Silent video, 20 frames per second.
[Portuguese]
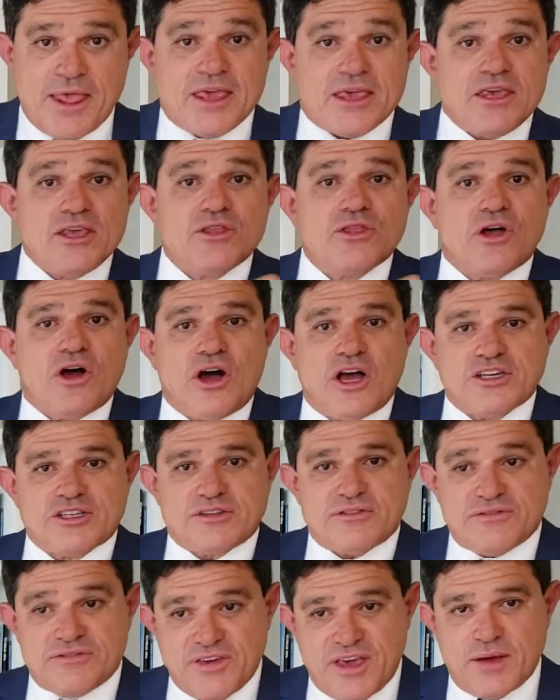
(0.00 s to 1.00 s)
E nós
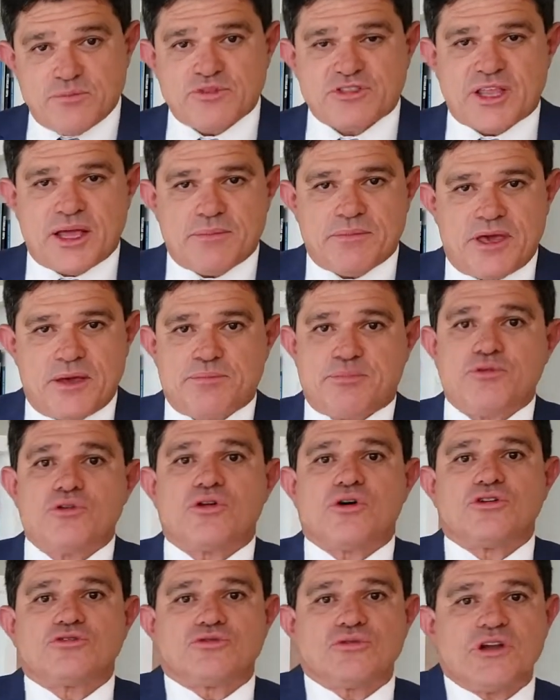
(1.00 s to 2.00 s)
vemos também, por
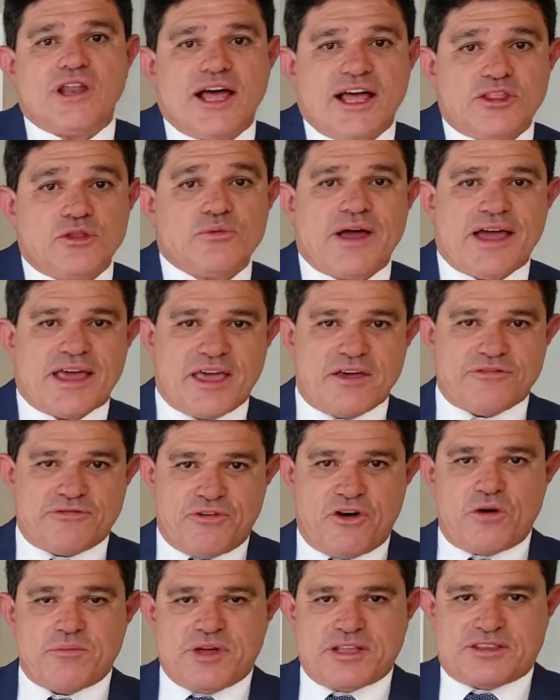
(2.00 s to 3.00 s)
outro lado, uma
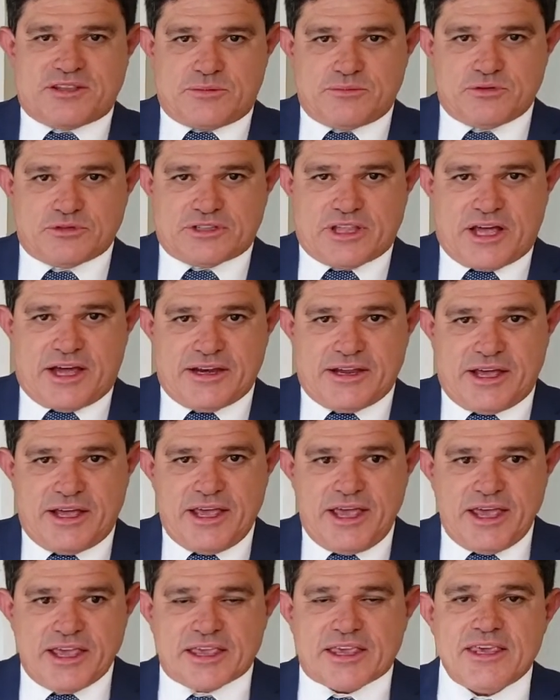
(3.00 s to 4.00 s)
reforma tributária
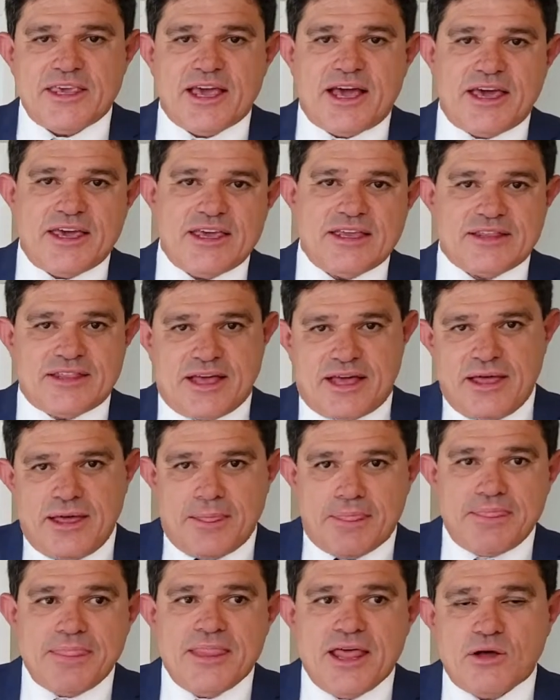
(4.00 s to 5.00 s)
que ainda
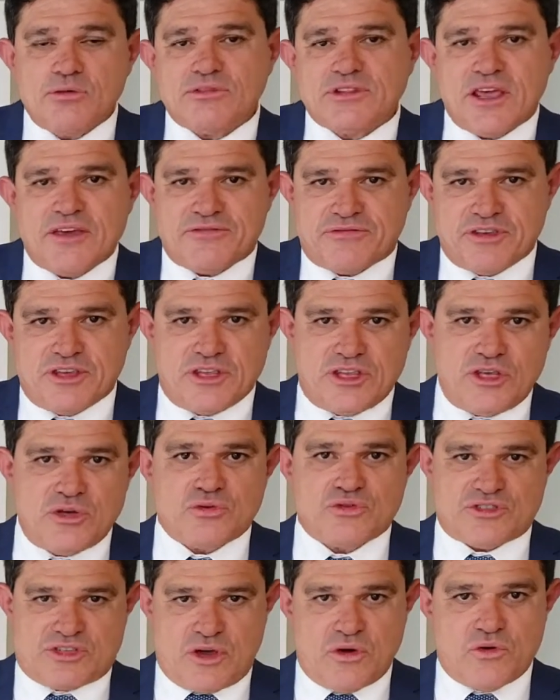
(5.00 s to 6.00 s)
não definiu
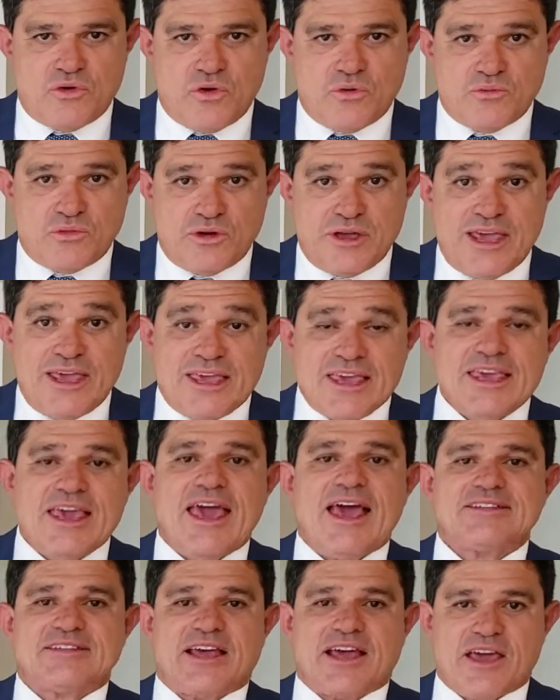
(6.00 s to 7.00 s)
o seu rumo, e
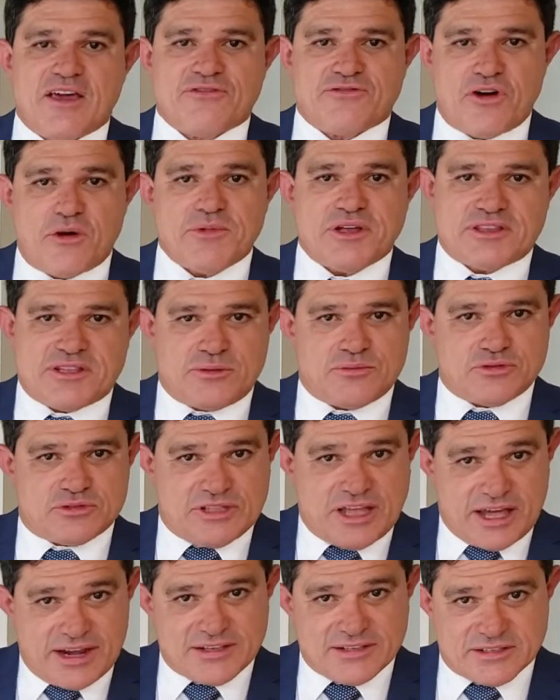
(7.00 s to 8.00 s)
essa reforma
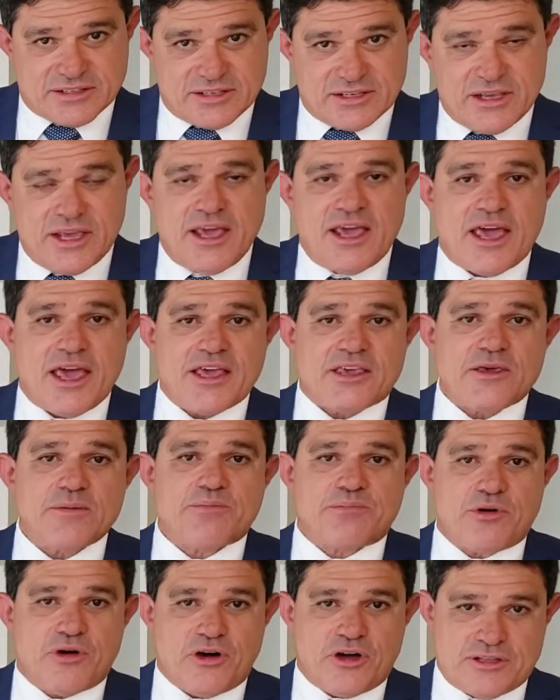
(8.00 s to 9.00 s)
tributária, sim, é que
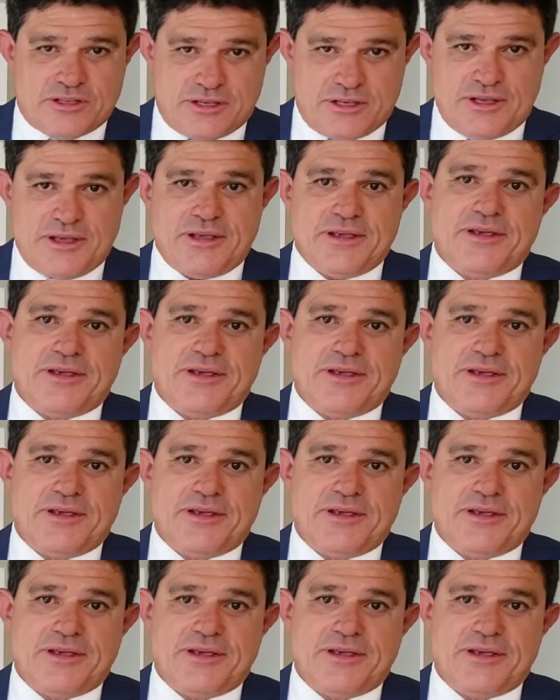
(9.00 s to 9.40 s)
pode